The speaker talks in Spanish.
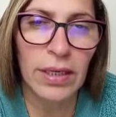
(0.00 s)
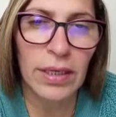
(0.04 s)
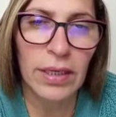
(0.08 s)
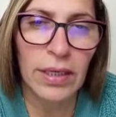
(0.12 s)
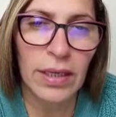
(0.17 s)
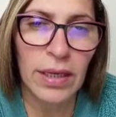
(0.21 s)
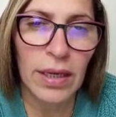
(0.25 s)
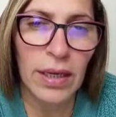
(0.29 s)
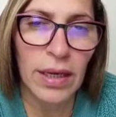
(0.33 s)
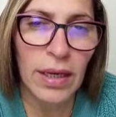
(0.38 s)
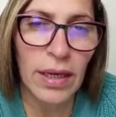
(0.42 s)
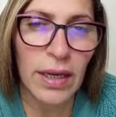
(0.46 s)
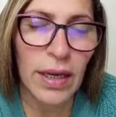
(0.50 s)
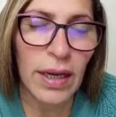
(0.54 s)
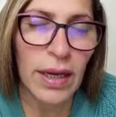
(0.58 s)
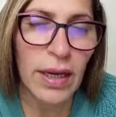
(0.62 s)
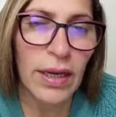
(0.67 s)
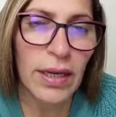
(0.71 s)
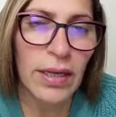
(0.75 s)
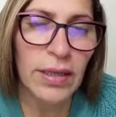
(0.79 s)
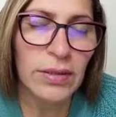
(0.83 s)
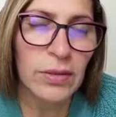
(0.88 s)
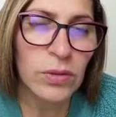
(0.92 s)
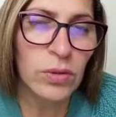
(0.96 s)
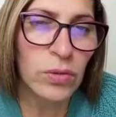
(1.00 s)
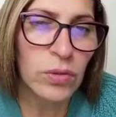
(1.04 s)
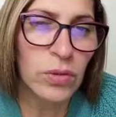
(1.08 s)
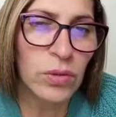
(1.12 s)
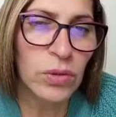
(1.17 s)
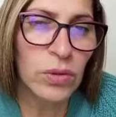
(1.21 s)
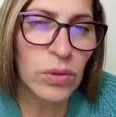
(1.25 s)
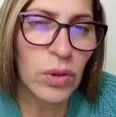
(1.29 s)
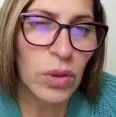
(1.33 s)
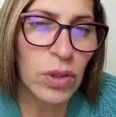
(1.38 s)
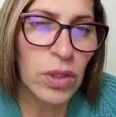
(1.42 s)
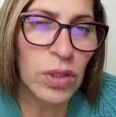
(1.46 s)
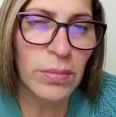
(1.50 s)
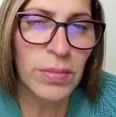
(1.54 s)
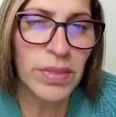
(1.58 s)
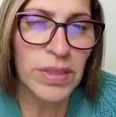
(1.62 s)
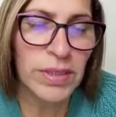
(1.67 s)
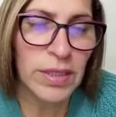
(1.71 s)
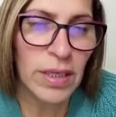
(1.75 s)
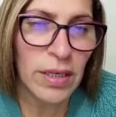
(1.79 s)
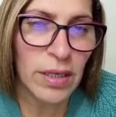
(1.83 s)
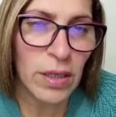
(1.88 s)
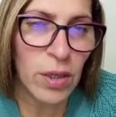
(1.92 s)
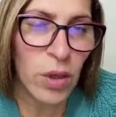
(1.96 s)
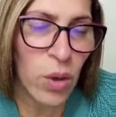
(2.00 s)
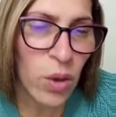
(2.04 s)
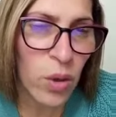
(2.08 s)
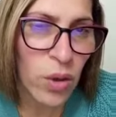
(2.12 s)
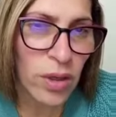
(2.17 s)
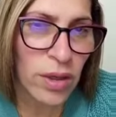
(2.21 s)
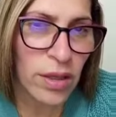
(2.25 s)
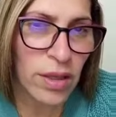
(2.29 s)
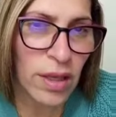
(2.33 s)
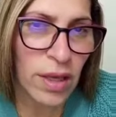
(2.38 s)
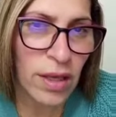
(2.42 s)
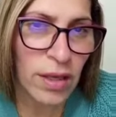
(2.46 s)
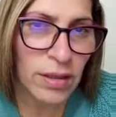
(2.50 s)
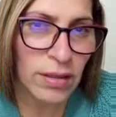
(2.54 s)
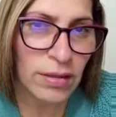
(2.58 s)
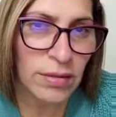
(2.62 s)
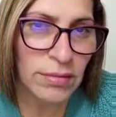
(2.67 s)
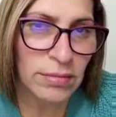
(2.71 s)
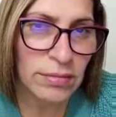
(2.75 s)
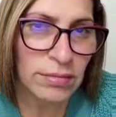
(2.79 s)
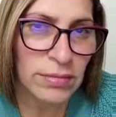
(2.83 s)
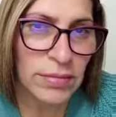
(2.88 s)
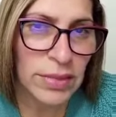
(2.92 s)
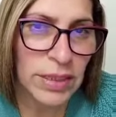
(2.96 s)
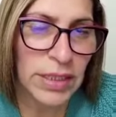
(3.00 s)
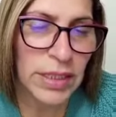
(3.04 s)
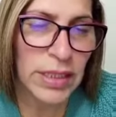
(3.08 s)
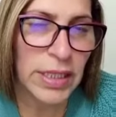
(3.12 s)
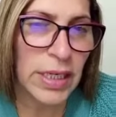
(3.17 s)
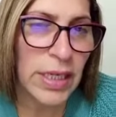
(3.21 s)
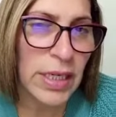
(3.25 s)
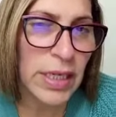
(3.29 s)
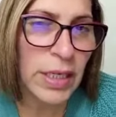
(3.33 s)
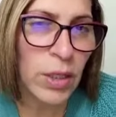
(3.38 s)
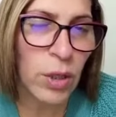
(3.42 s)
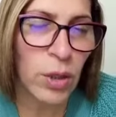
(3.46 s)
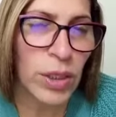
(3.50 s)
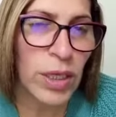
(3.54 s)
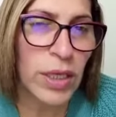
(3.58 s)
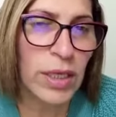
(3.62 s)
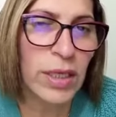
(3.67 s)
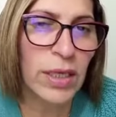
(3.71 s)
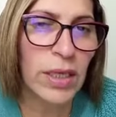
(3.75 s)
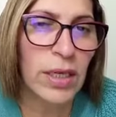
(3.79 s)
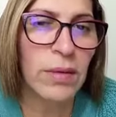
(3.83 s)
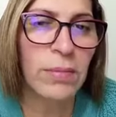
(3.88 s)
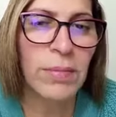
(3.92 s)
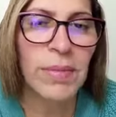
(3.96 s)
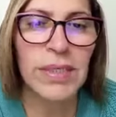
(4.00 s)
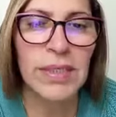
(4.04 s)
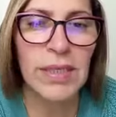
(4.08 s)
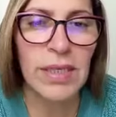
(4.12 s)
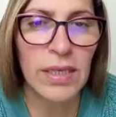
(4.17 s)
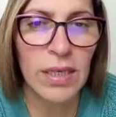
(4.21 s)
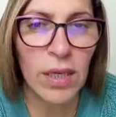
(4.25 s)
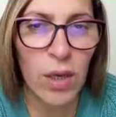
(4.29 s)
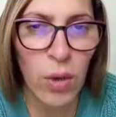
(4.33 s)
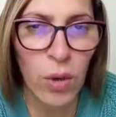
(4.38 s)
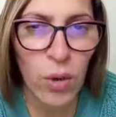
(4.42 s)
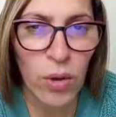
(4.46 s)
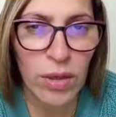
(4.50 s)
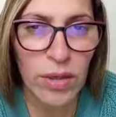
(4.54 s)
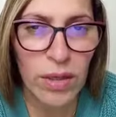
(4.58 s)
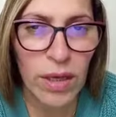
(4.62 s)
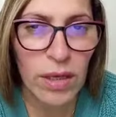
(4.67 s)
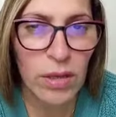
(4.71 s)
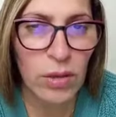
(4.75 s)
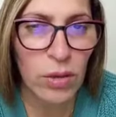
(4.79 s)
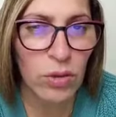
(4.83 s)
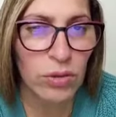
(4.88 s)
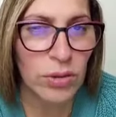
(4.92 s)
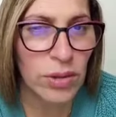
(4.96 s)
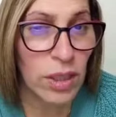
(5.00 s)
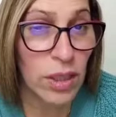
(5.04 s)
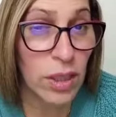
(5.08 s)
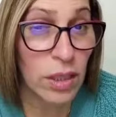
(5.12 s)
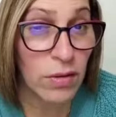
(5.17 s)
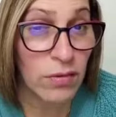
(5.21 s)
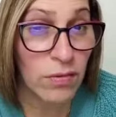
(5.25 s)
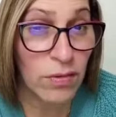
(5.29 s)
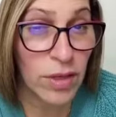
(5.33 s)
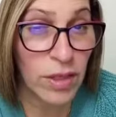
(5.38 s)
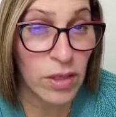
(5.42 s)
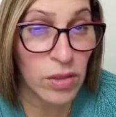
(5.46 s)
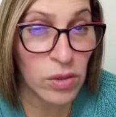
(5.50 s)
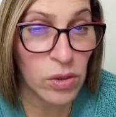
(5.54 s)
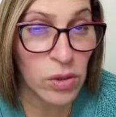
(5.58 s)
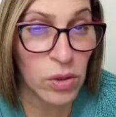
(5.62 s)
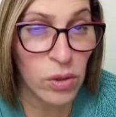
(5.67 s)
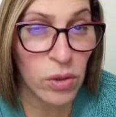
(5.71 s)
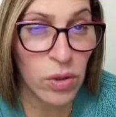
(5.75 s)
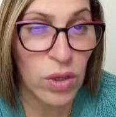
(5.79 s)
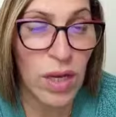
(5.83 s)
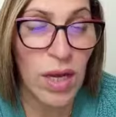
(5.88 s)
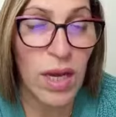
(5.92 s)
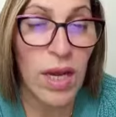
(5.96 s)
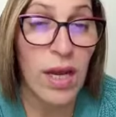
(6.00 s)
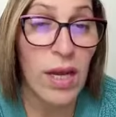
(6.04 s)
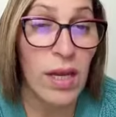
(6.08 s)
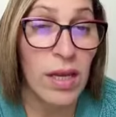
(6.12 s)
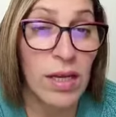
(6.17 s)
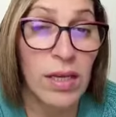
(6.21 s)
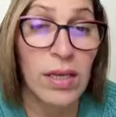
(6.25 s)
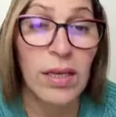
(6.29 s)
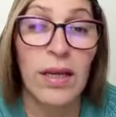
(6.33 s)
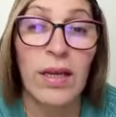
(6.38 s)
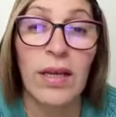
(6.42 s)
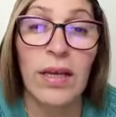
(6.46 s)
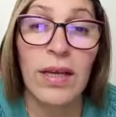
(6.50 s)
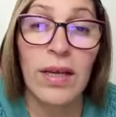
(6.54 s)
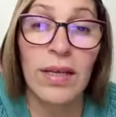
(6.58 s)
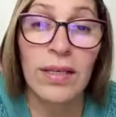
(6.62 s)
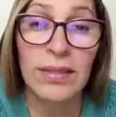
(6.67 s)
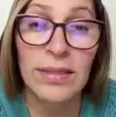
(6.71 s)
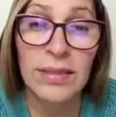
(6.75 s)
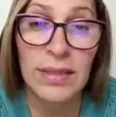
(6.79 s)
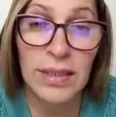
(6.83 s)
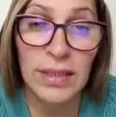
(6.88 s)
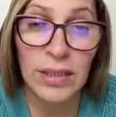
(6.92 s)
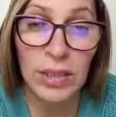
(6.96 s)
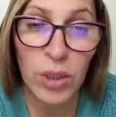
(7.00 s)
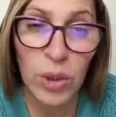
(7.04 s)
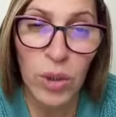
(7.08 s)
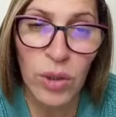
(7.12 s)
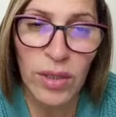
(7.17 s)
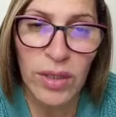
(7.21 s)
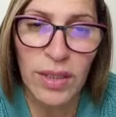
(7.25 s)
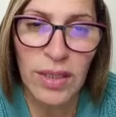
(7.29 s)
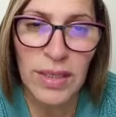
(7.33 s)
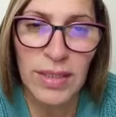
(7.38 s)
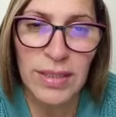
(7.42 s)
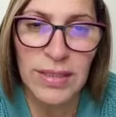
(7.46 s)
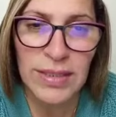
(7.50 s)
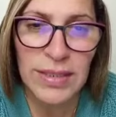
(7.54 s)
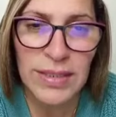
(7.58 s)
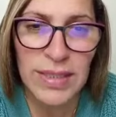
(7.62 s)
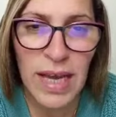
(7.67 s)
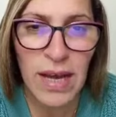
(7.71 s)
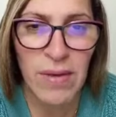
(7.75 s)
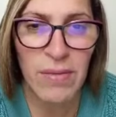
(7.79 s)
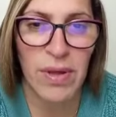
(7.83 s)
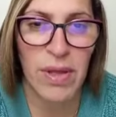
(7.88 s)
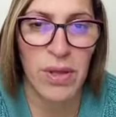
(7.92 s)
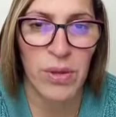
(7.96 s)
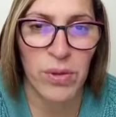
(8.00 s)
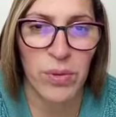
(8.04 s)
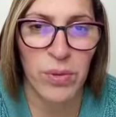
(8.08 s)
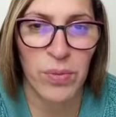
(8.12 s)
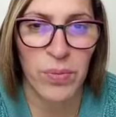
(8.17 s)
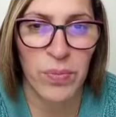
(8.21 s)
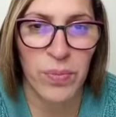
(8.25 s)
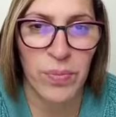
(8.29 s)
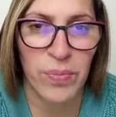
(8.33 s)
que Él es un Dios de misericordia y que Él lo que quiere es misericordia y no sacrificio y que Él es el Señor del sábado.